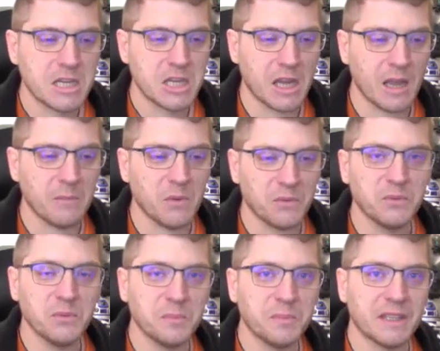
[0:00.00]
J'ai rarement
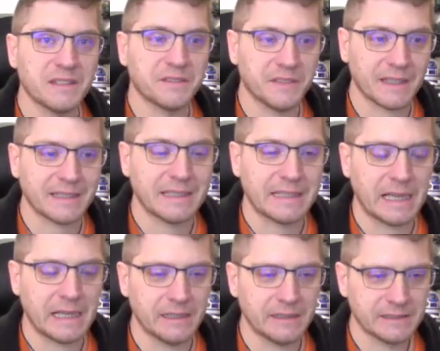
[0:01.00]
vu une pièce
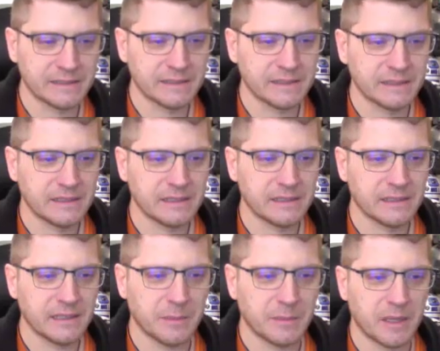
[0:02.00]
verticale,
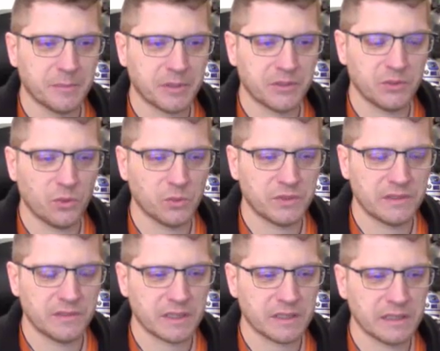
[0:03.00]
à ma impression aussi
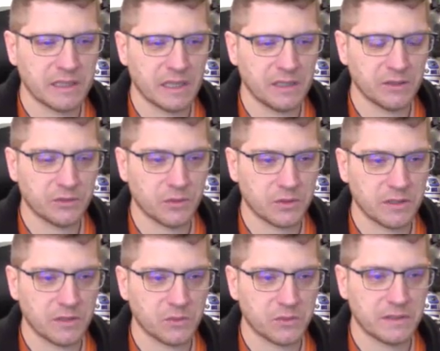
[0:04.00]
verticale,
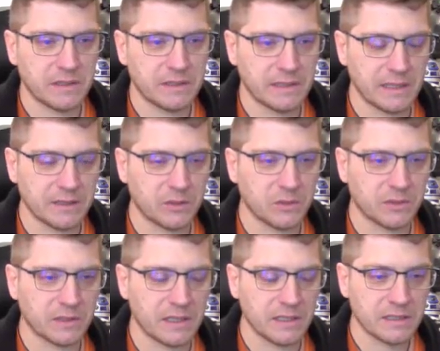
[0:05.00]
sortir aussi net que
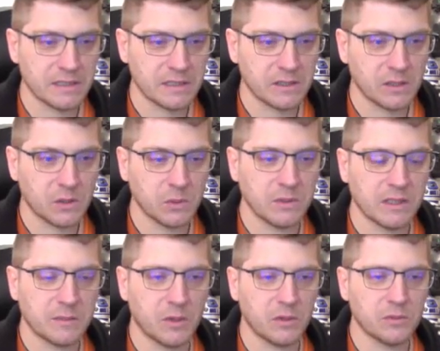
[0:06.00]
ça.
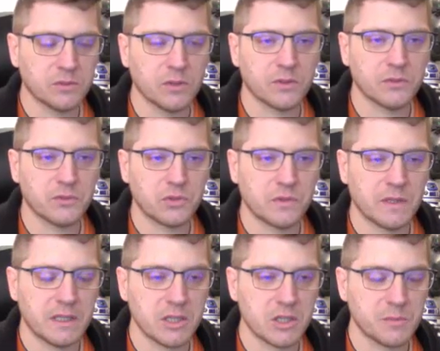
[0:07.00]
Honnêtement, le torse du
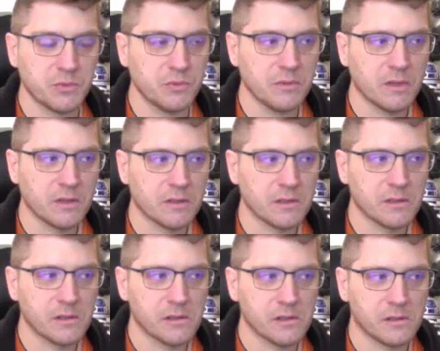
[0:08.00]
chevalier, j'ai pu
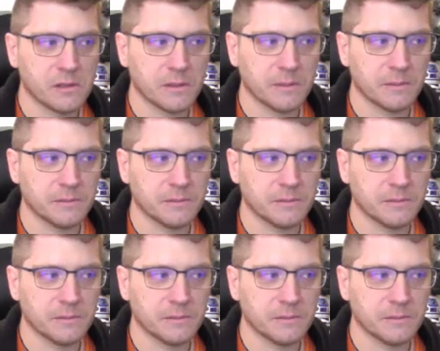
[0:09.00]
euh,